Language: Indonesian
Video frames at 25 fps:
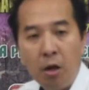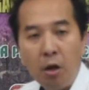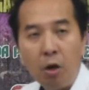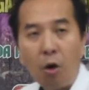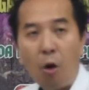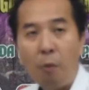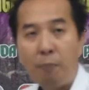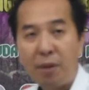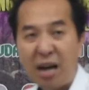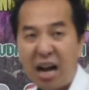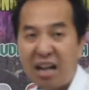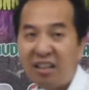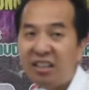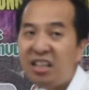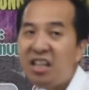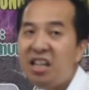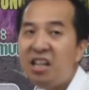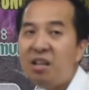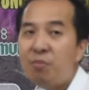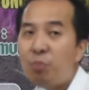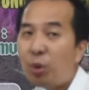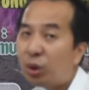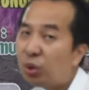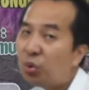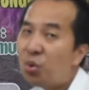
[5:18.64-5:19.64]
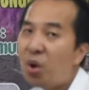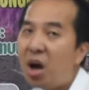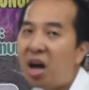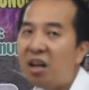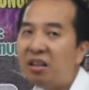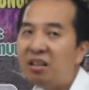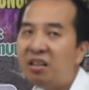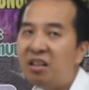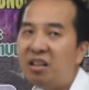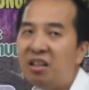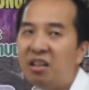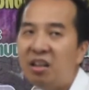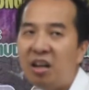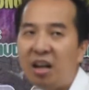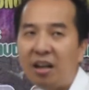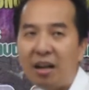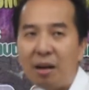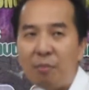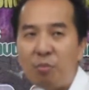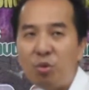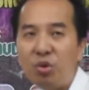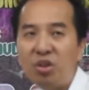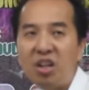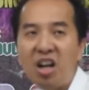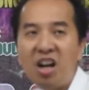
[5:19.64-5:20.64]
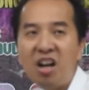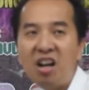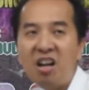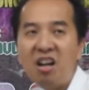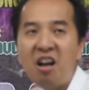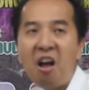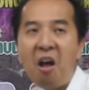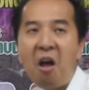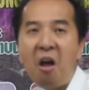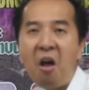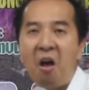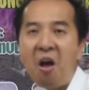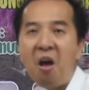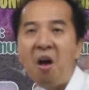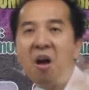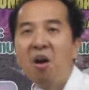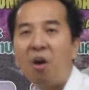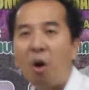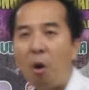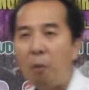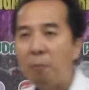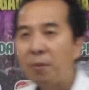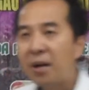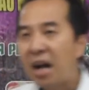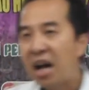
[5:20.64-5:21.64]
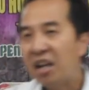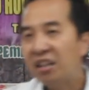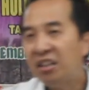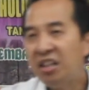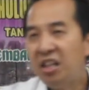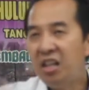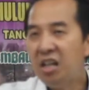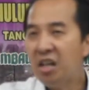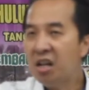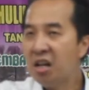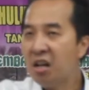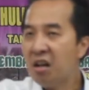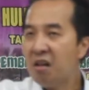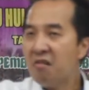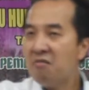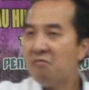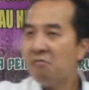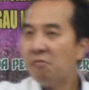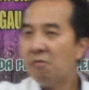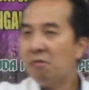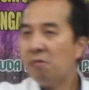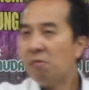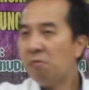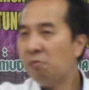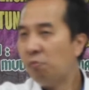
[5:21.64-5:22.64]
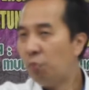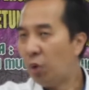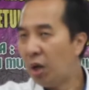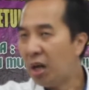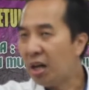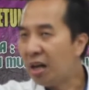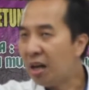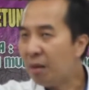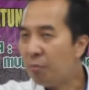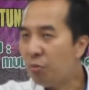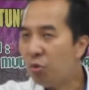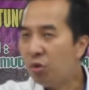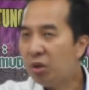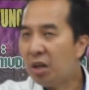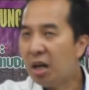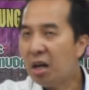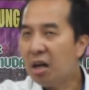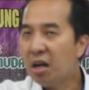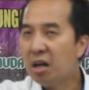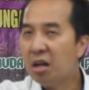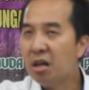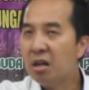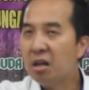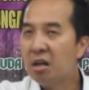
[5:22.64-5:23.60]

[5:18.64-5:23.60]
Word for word: kau berani buat Tuhan anak muda kau berani buat anak muda